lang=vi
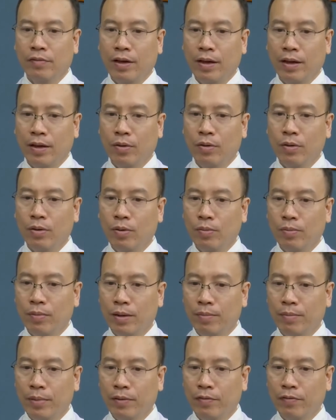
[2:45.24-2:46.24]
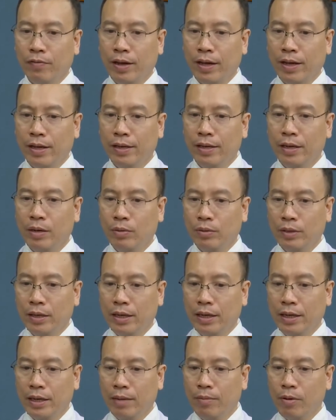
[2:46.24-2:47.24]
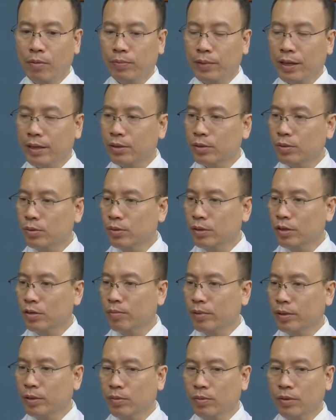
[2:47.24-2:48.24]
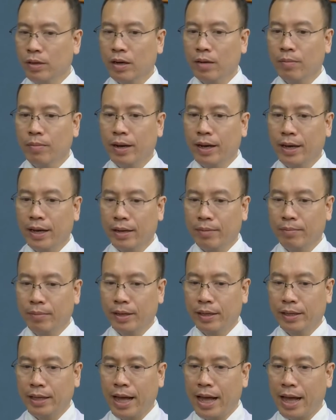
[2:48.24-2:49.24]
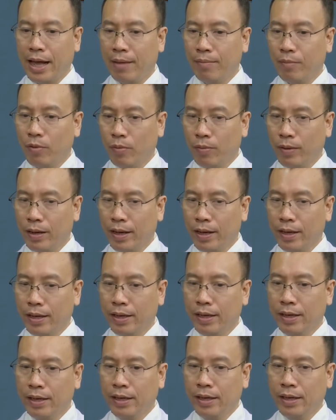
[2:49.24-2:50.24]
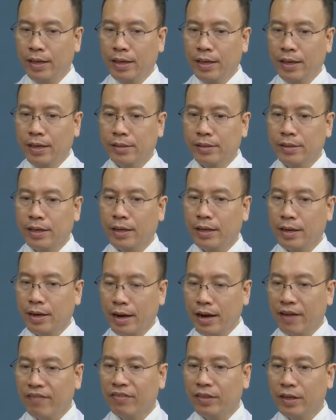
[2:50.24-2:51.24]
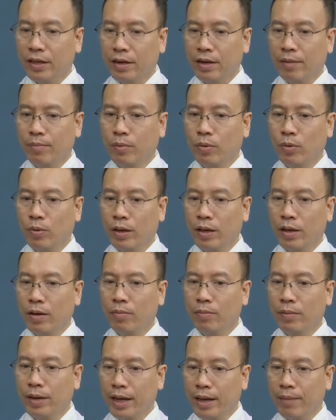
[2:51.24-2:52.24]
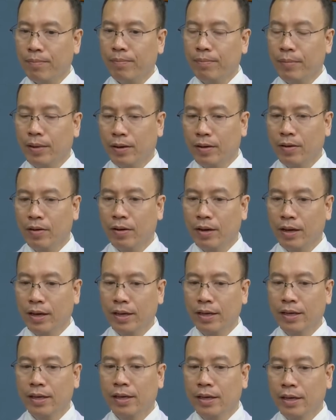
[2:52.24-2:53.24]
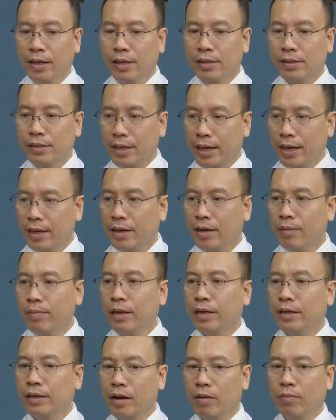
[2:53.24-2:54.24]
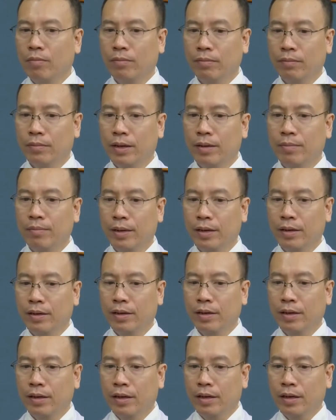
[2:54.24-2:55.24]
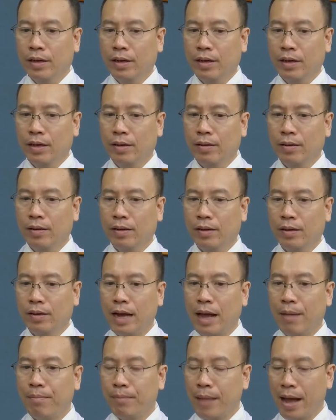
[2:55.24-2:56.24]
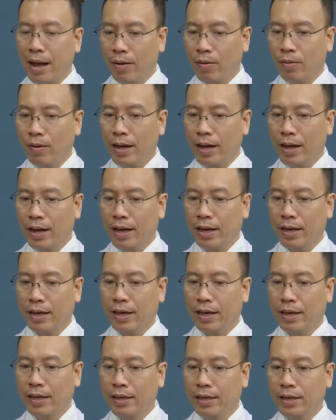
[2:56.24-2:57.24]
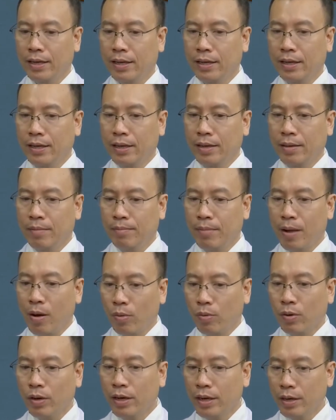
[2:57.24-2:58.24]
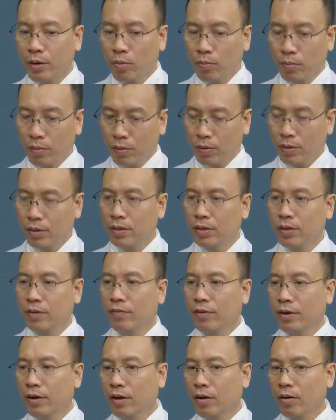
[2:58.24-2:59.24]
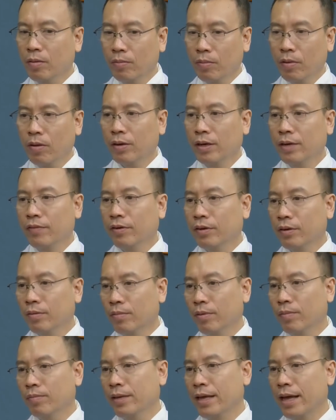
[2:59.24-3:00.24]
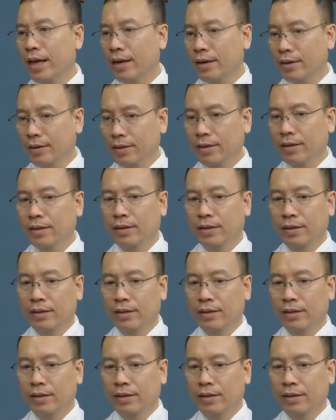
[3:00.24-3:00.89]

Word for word: và cuối cùng là mình phải điều trị cái bóc tách xuống dưới động mạch chủ ngực bằng cách mình thả một cái stent graft tức là một cái ống ghép mà có cái stent ở bên trong để mình à, đảm bảo là cái máu nó đi đúng con đường và nó không còn đi vào trong lòng giả dạ nữa